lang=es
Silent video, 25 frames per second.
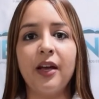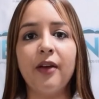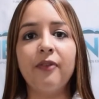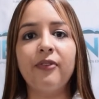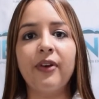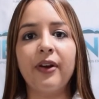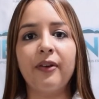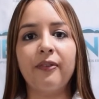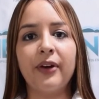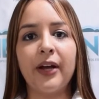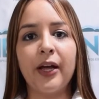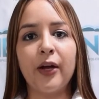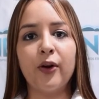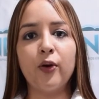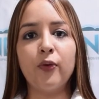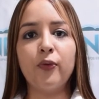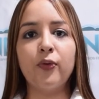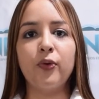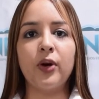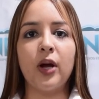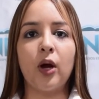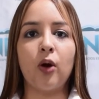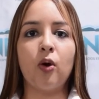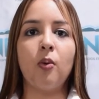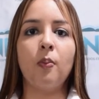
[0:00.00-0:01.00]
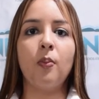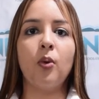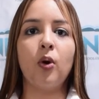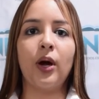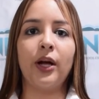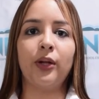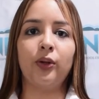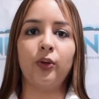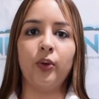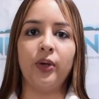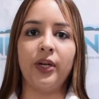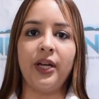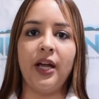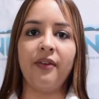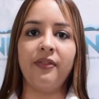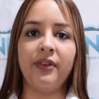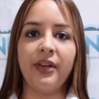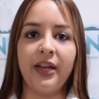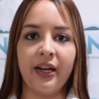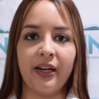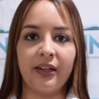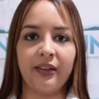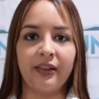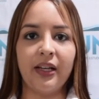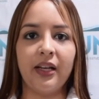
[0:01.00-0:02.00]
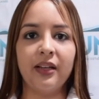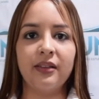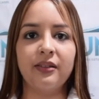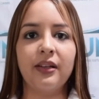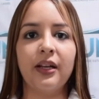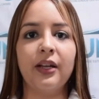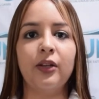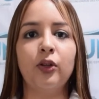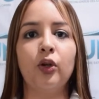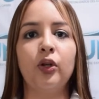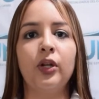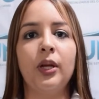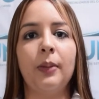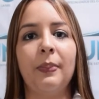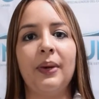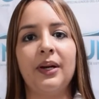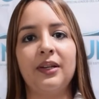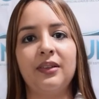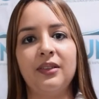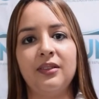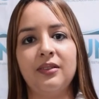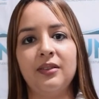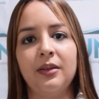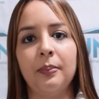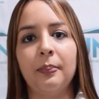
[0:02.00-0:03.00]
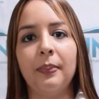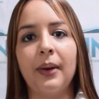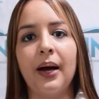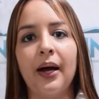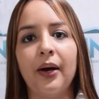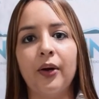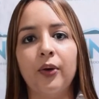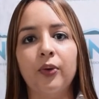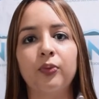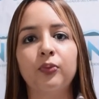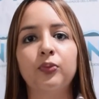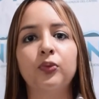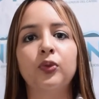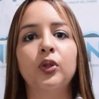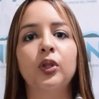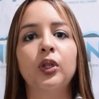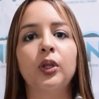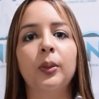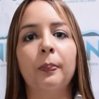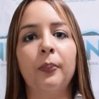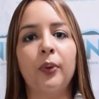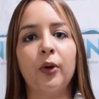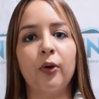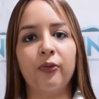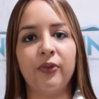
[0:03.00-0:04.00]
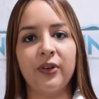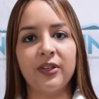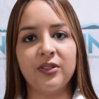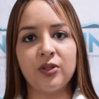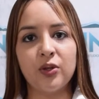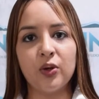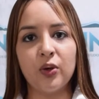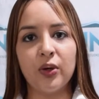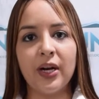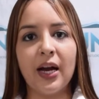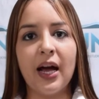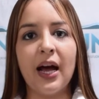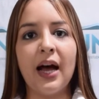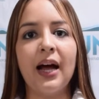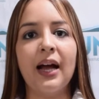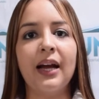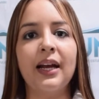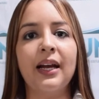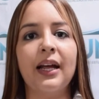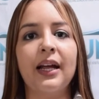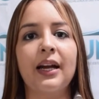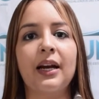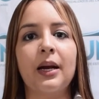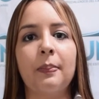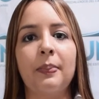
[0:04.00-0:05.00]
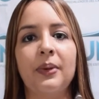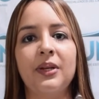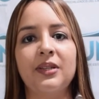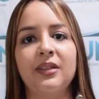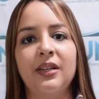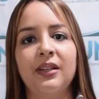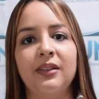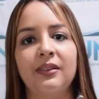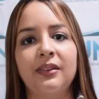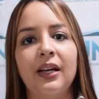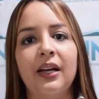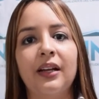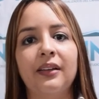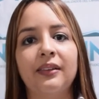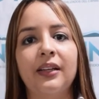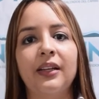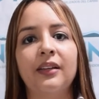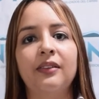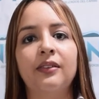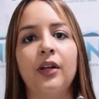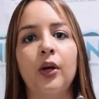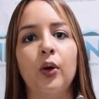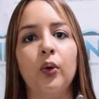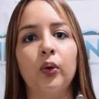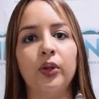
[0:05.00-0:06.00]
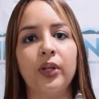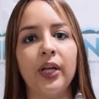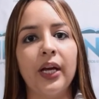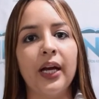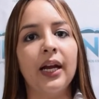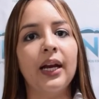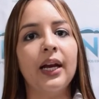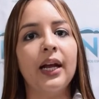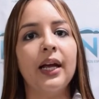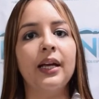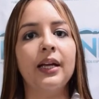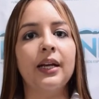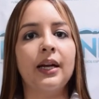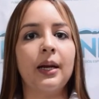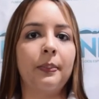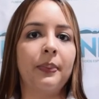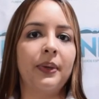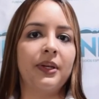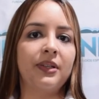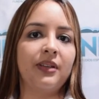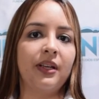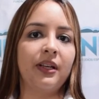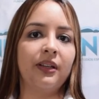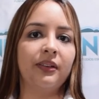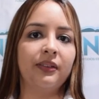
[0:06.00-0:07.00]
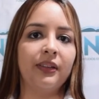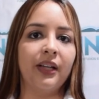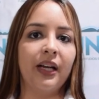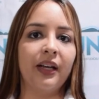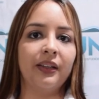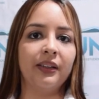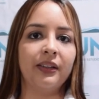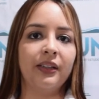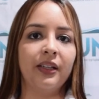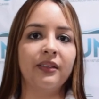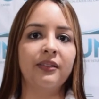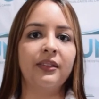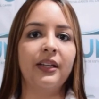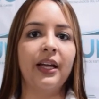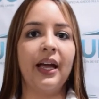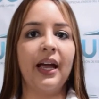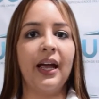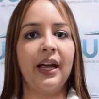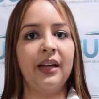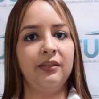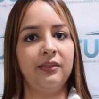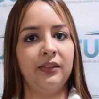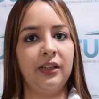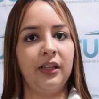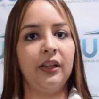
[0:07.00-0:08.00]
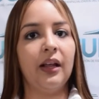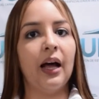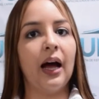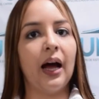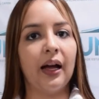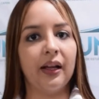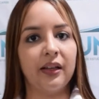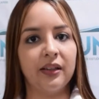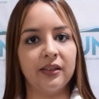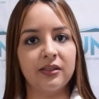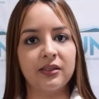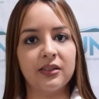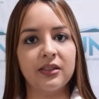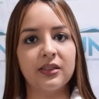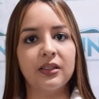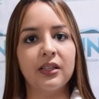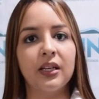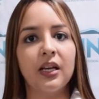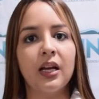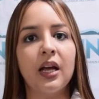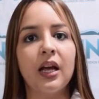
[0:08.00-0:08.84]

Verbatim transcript: de febrero fue una convocatoria abierta en donde participaron profesionales, representantes de hoteles y representantes de entidades